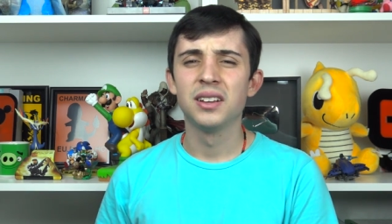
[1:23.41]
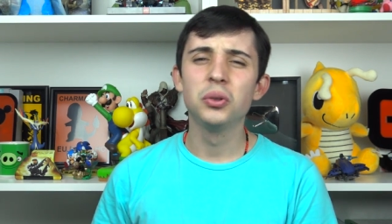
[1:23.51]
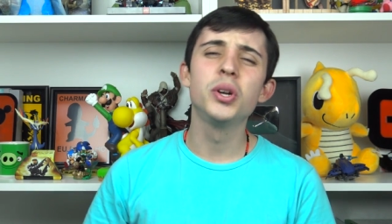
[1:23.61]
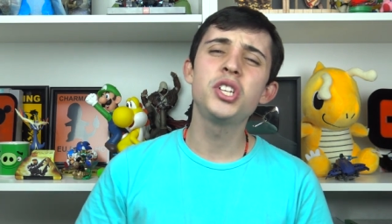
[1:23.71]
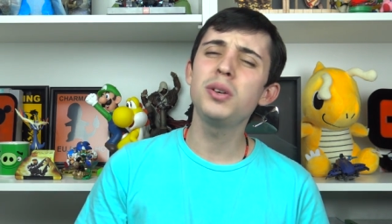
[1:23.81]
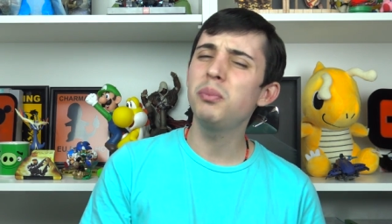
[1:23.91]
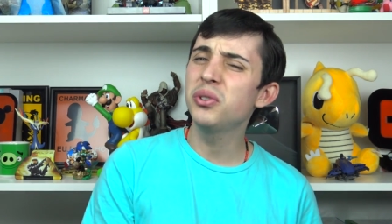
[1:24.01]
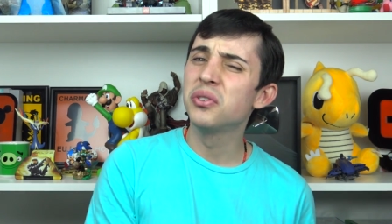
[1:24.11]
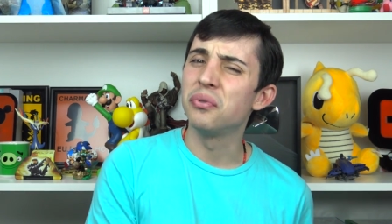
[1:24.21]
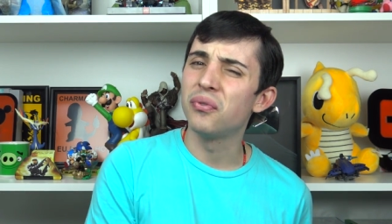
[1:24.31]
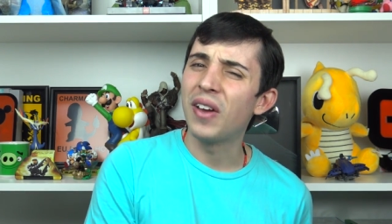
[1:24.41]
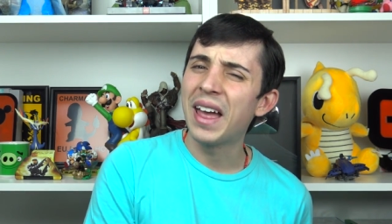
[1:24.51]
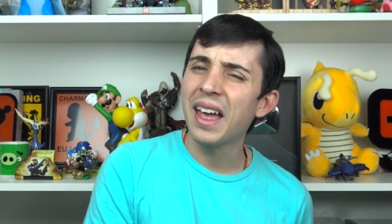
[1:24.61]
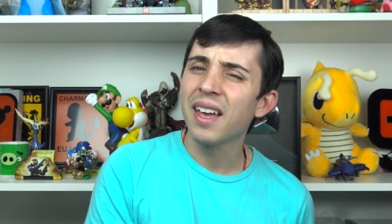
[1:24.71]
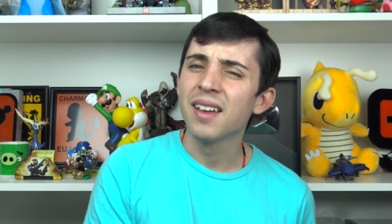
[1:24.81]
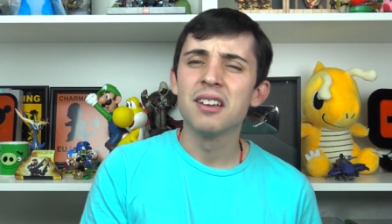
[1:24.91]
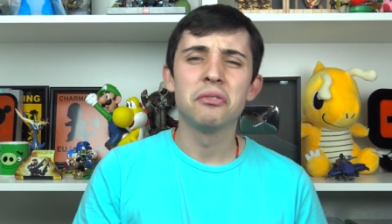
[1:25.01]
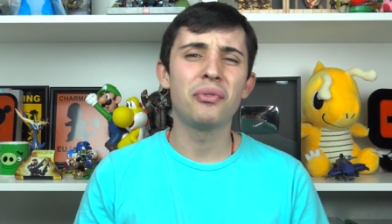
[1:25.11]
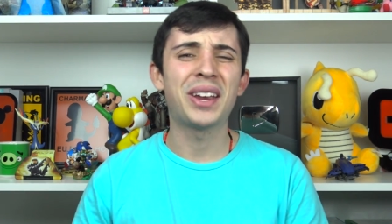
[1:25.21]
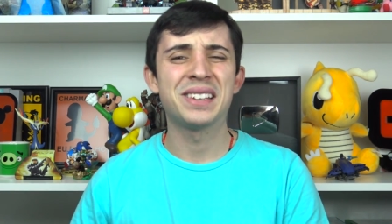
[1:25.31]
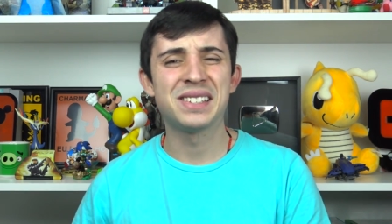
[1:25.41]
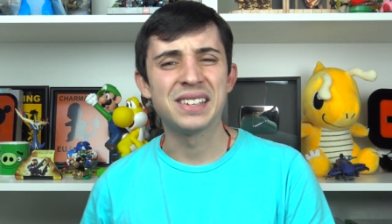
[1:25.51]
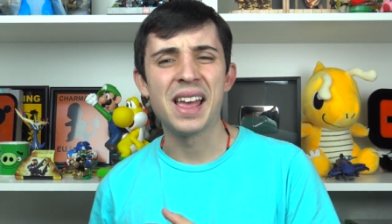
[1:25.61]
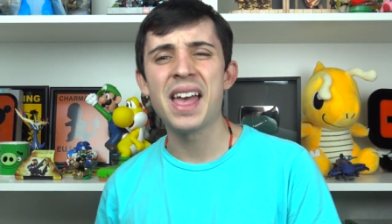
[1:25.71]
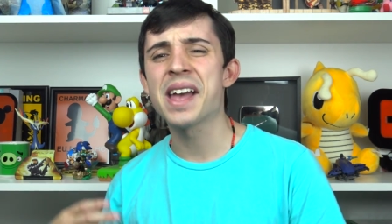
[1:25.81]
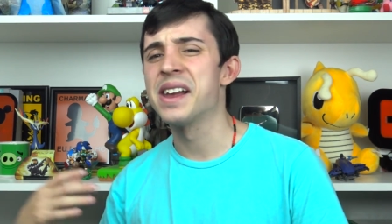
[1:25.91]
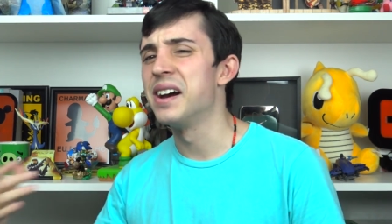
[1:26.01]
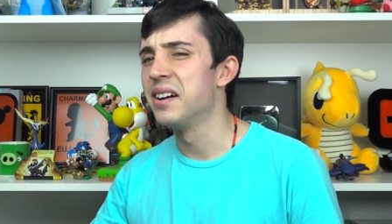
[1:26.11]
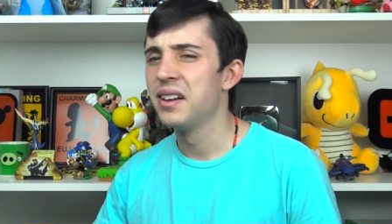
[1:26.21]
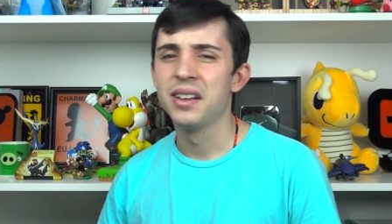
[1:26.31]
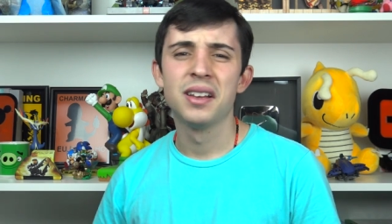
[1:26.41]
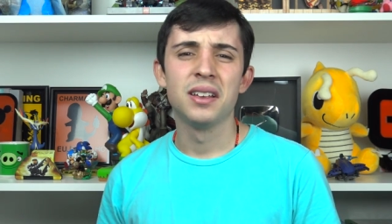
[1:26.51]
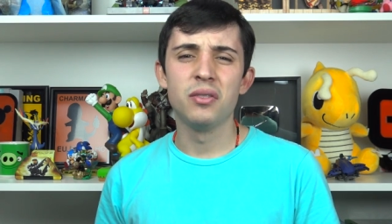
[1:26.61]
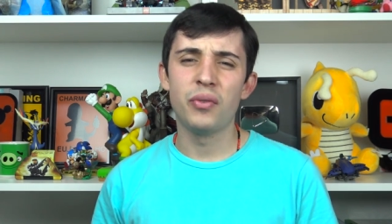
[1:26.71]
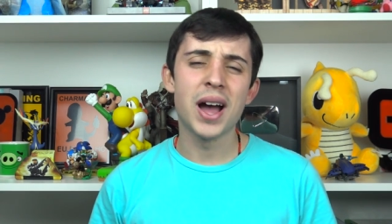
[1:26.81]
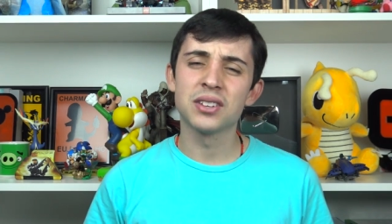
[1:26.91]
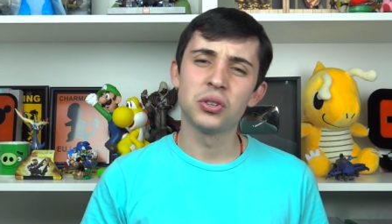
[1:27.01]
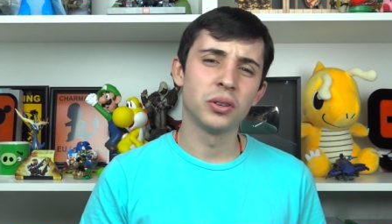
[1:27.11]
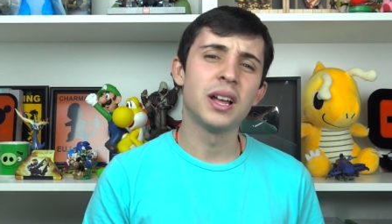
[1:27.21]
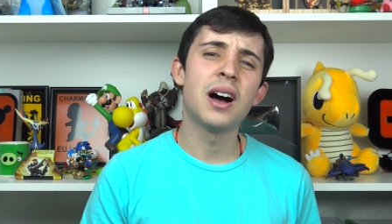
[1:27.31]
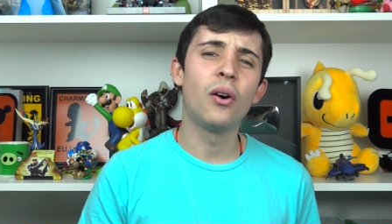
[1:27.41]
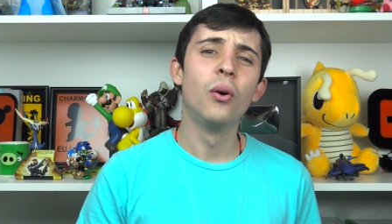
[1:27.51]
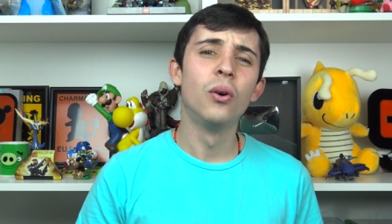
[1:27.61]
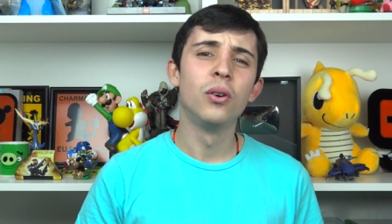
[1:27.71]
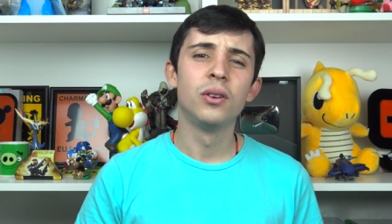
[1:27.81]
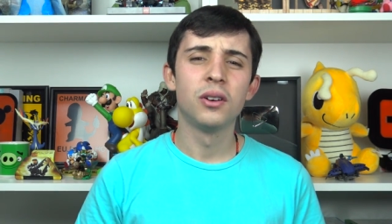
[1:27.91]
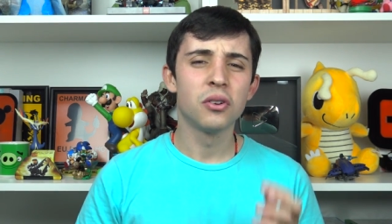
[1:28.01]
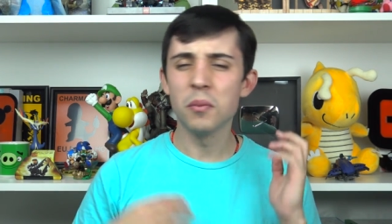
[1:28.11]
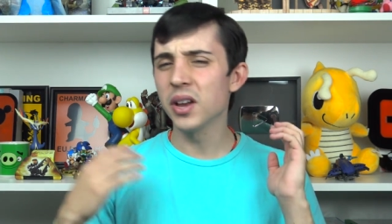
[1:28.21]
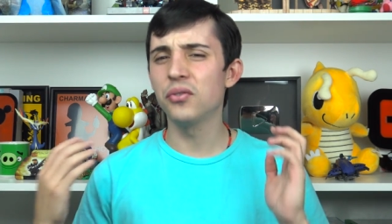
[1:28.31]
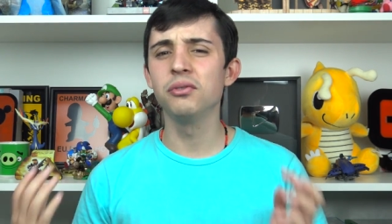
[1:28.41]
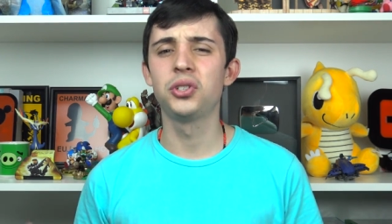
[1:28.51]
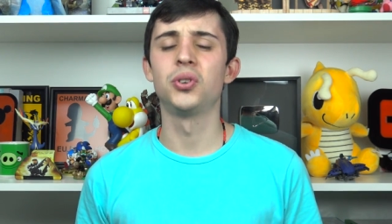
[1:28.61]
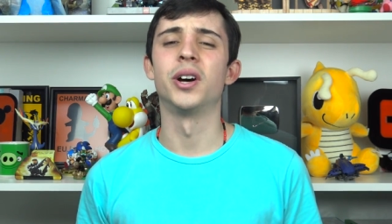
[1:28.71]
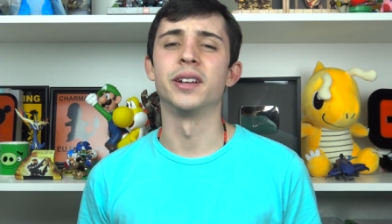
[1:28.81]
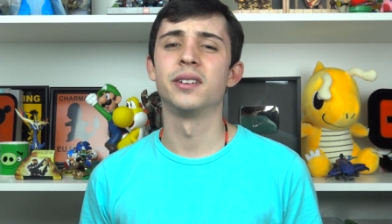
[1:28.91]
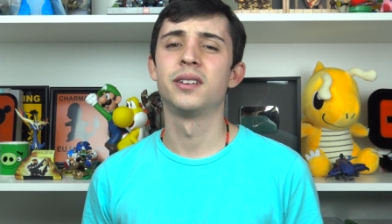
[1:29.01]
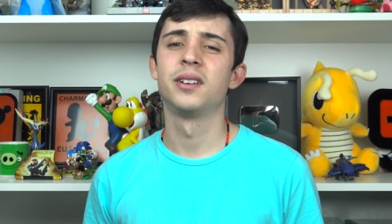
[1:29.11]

Dois tipos de fé? Fé cega e fé racional? Como é que funciona?